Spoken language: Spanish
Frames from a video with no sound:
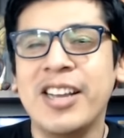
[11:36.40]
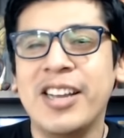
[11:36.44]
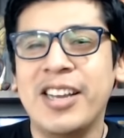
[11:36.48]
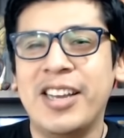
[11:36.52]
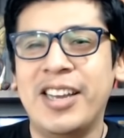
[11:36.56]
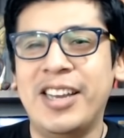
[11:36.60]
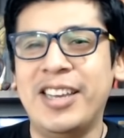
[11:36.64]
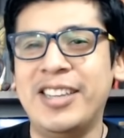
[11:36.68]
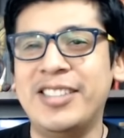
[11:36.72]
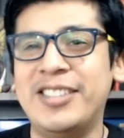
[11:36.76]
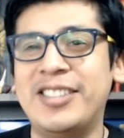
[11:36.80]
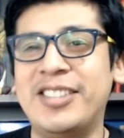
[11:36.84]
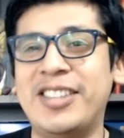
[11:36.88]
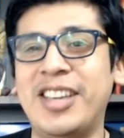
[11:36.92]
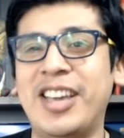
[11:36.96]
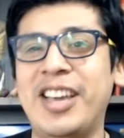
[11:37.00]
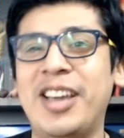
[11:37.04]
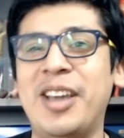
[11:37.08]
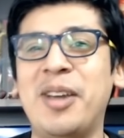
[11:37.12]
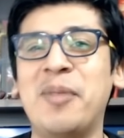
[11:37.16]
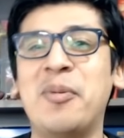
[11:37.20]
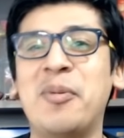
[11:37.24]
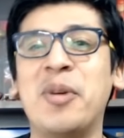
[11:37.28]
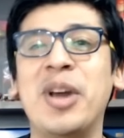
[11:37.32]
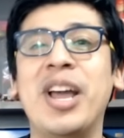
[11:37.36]

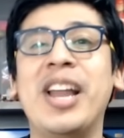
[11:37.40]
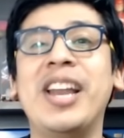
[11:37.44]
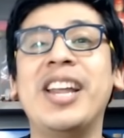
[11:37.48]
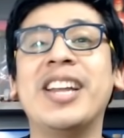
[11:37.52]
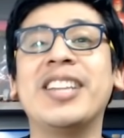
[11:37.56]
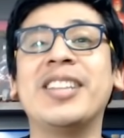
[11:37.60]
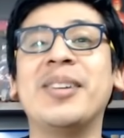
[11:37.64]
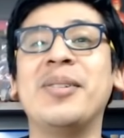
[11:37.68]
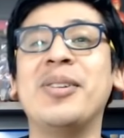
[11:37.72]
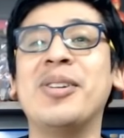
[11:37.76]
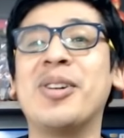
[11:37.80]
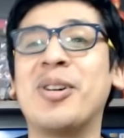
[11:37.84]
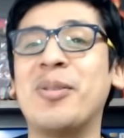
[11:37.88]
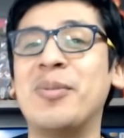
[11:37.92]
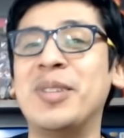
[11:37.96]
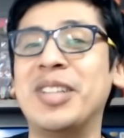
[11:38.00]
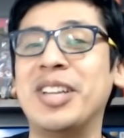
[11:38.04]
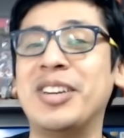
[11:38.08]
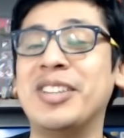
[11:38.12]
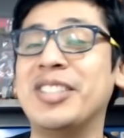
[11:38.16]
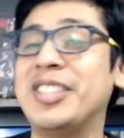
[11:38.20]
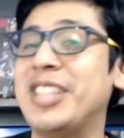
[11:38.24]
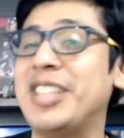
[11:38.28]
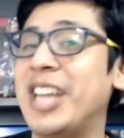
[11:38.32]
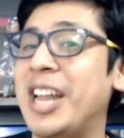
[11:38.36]
Este, voy a leer también los
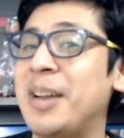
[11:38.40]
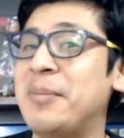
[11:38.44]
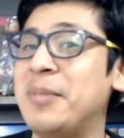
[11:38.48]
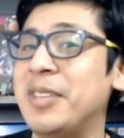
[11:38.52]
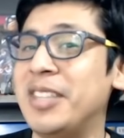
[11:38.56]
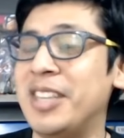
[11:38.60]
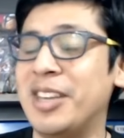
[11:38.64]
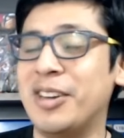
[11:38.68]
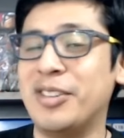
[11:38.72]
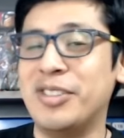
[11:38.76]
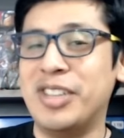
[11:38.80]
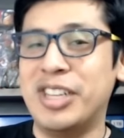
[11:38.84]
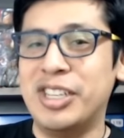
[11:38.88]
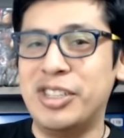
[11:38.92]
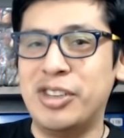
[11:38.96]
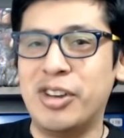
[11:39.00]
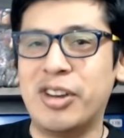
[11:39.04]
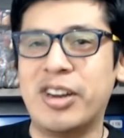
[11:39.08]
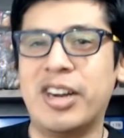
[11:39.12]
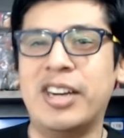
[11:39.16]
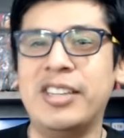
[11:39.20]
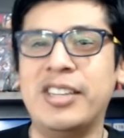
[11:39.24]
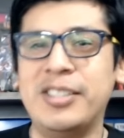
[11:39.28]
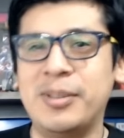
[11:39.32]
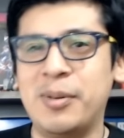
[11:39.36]
comentarios del video del
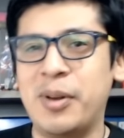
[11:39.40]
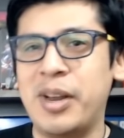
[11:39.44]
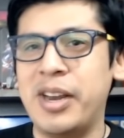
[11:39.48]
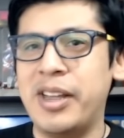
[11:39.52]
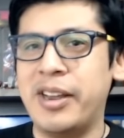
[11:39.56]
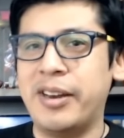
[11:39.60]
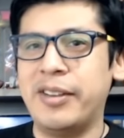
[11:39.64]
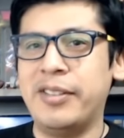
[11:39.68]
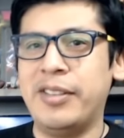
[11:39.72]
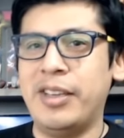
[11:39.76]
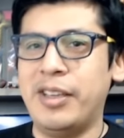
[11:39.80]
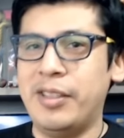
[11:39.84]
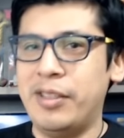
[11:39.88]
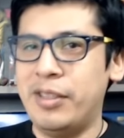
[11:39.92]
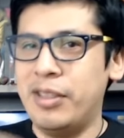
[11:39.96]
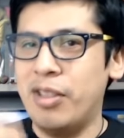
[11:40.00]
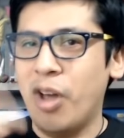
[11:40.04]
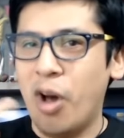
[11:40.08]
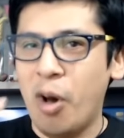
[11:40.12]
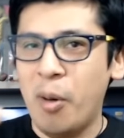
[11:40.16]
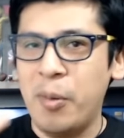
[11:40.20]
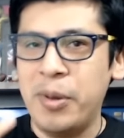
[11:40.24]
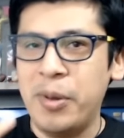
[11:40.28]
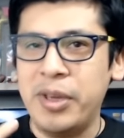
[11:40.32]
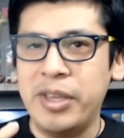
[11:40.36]
Joker, así voy a leer de
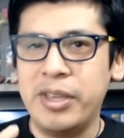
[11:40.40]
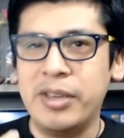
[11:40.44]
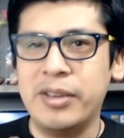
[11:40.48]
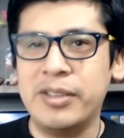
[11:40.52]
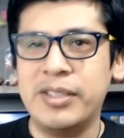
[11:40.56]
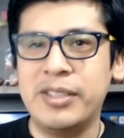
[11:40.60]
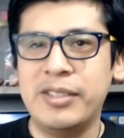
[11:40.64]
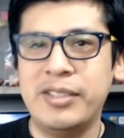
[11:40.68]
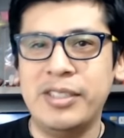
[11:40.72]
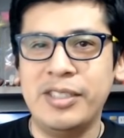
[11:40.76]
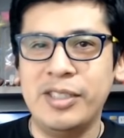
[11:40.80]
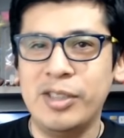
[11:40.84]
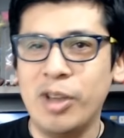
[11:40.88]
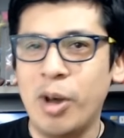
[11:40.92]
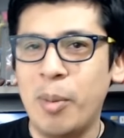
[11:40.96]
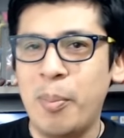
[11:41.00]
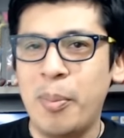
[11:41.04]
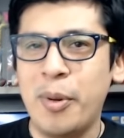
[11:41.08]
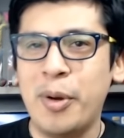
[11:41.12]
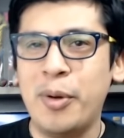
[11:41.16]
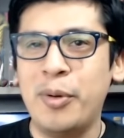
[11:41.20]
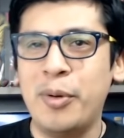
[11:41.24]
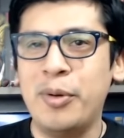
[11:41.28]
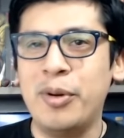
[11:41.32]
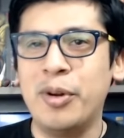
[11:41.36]
dos videos, así, dos
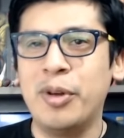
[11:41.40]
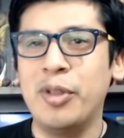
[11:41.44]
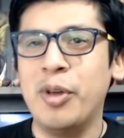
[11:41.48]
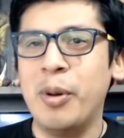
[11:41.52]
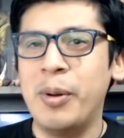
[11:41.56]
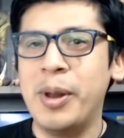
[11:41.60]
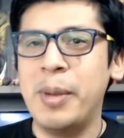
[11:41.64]
por uno, doble